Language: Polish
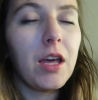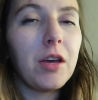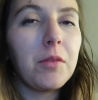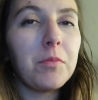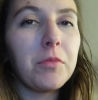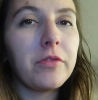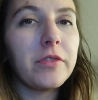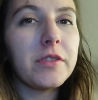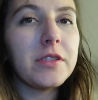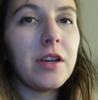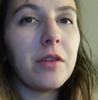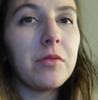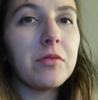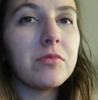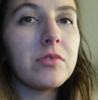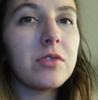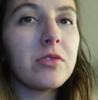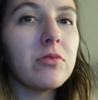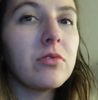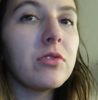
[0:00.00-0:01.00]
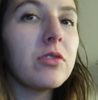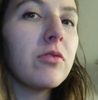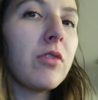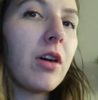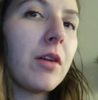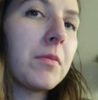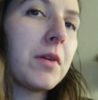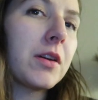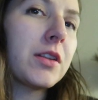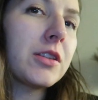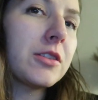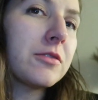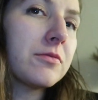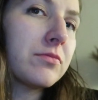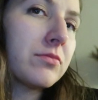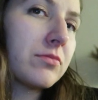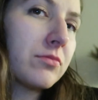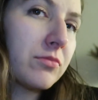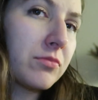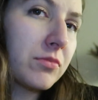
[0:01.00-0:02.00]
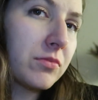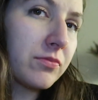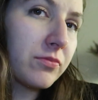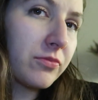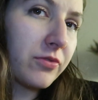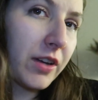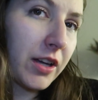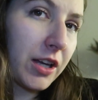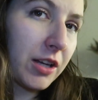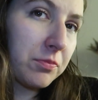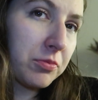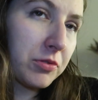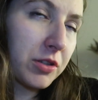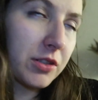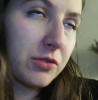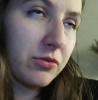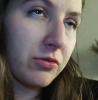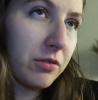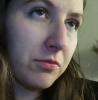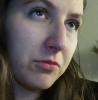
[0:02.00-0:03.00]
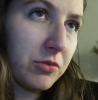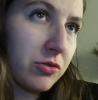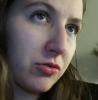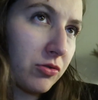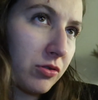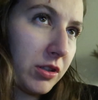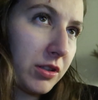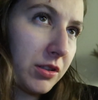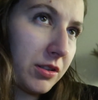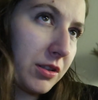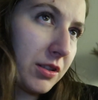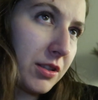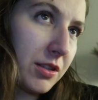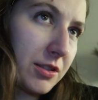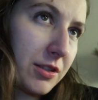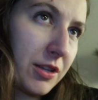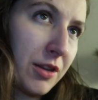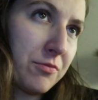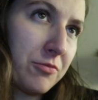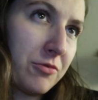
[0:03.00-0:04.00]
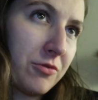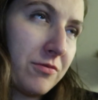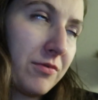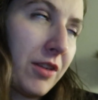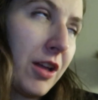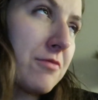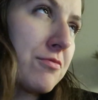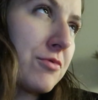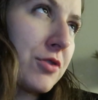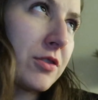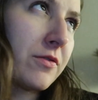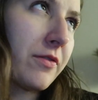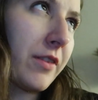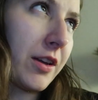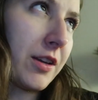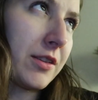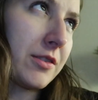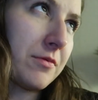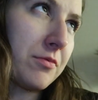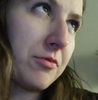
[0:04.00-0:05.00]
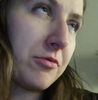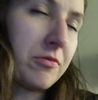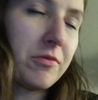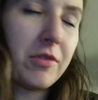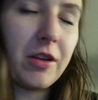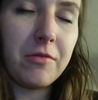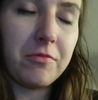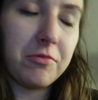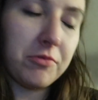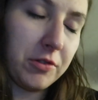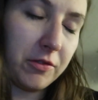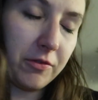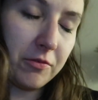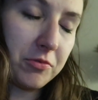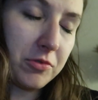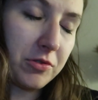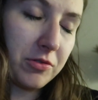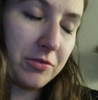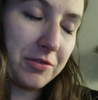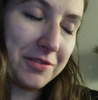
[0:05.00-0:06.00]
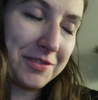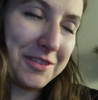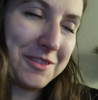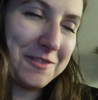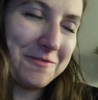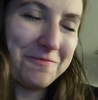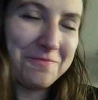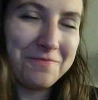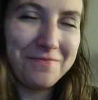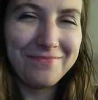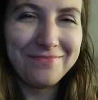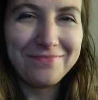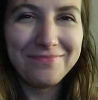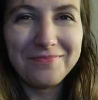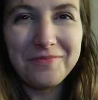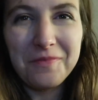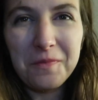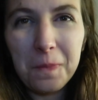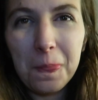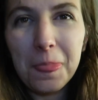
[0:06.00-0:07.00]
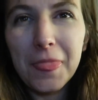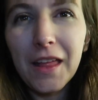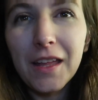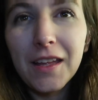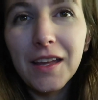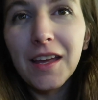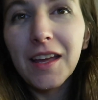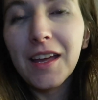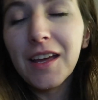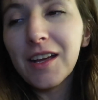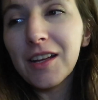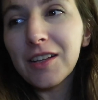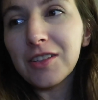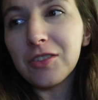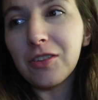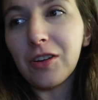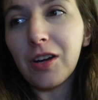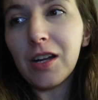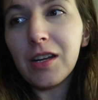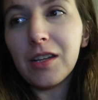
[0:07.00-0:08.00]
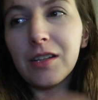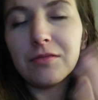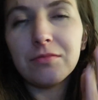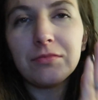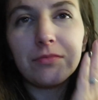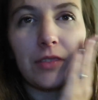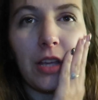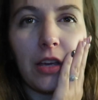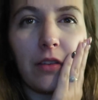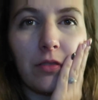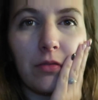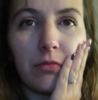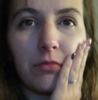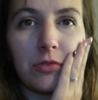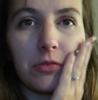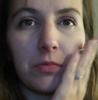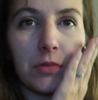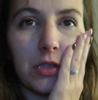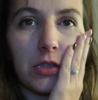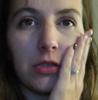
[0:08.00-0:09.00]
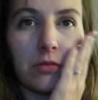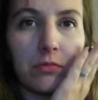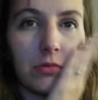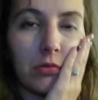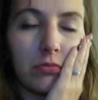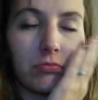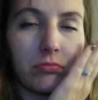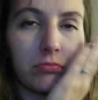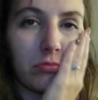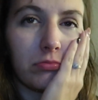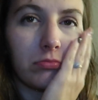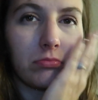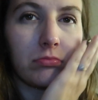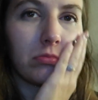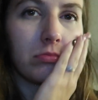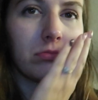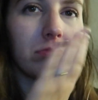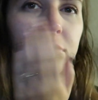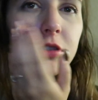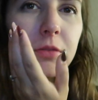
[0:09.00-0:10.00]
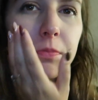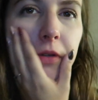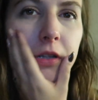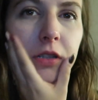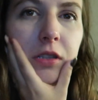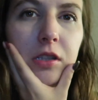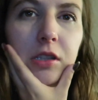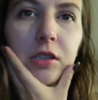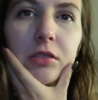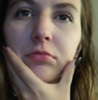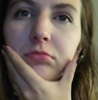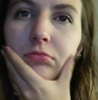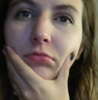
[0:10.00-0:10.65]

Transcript: Powiedziałabym, że utyłam, ale waga pokazuje mi ciągle tyle samo. Albo się waga zepsuła, albo nie wiem co chodzi. No, ale nie wiem, zobaczymy. Za parę dni